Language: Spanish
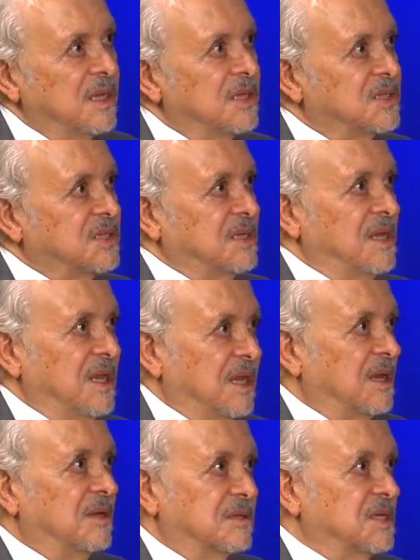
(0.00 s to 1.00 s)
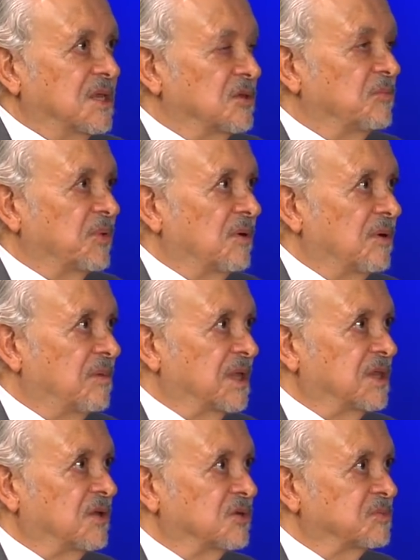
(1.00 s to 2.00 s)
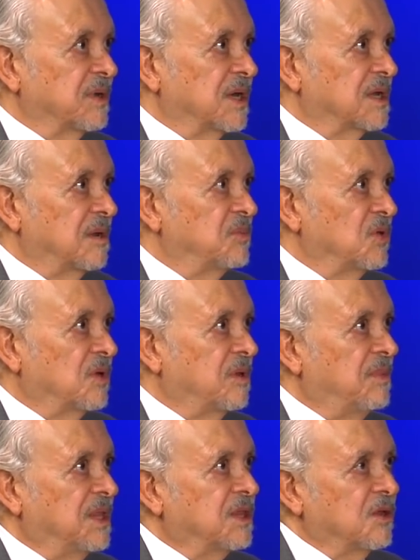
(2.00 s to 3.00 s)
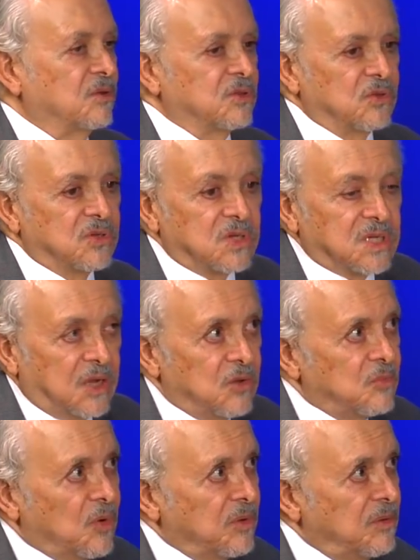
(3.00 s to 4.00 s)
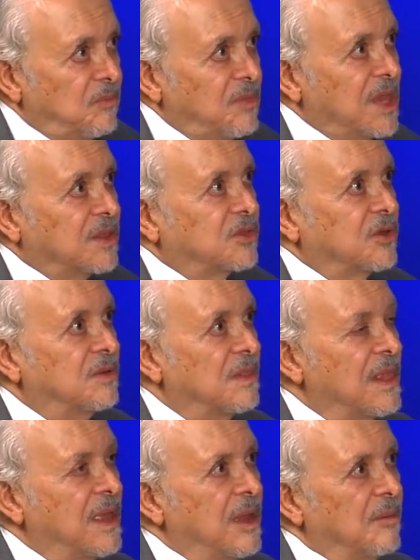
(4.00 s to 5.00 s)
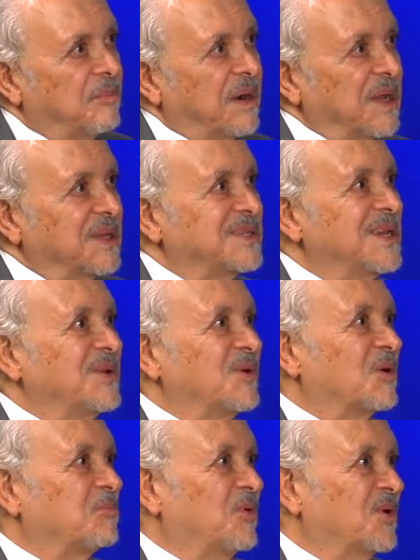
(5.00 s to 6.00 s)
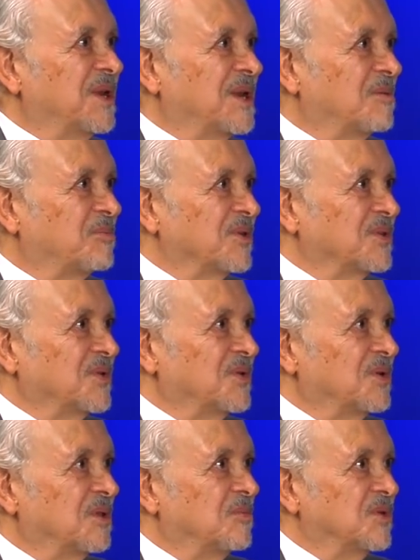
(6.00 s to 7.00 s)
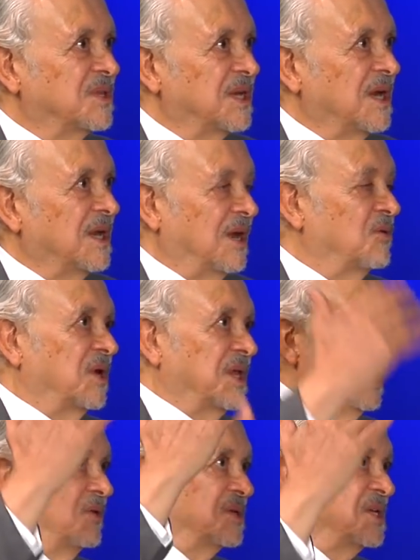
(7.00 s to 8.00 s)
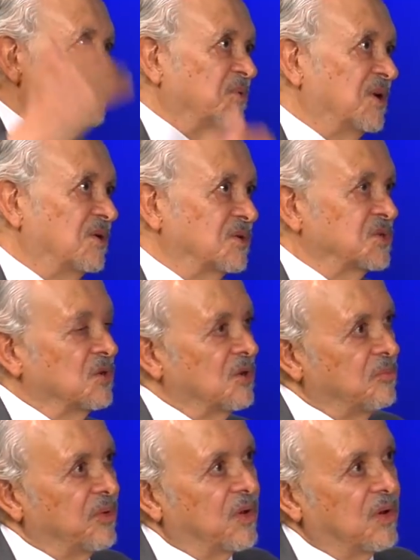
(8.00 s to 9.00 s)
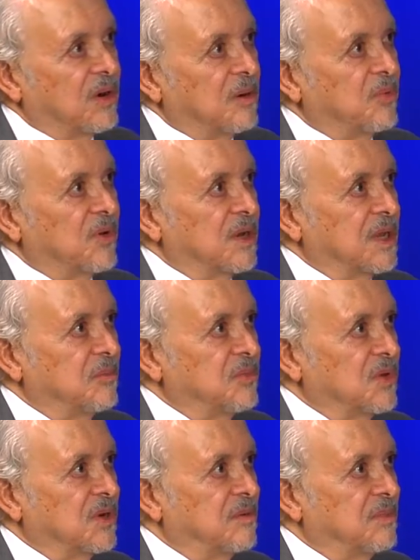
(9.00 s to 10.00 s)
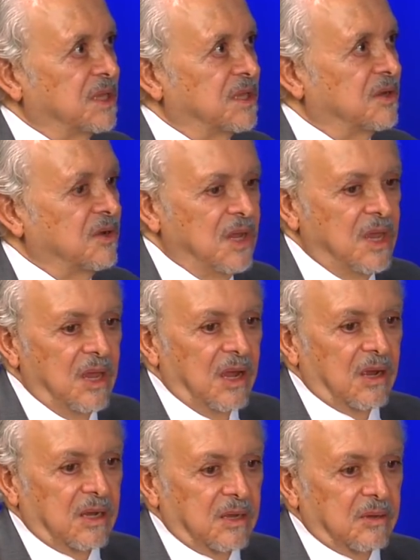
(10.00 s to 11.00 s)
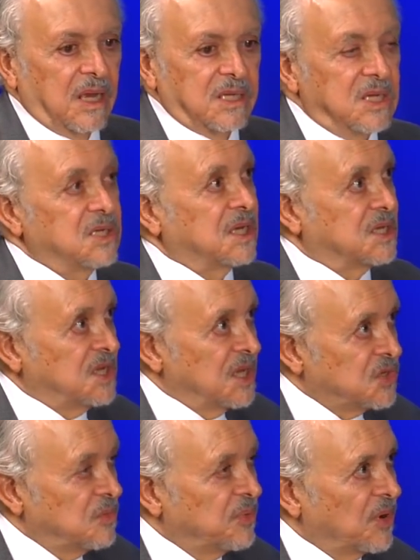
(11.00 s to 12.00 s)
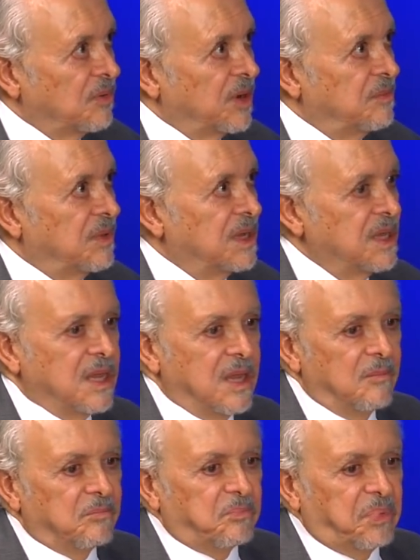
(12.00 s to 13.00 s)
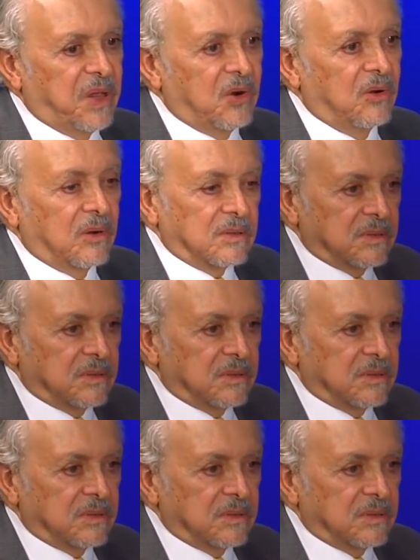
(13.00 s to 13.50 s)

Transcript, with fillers: siguen siendo problemáticos para el cambio climático. Entonces hay un movimiento para que se incorporen al protocolo de Montreal, aunque ya no sea por el ozono, pero ahora por el cambio climático. Ah, así es que sí es un problema, pero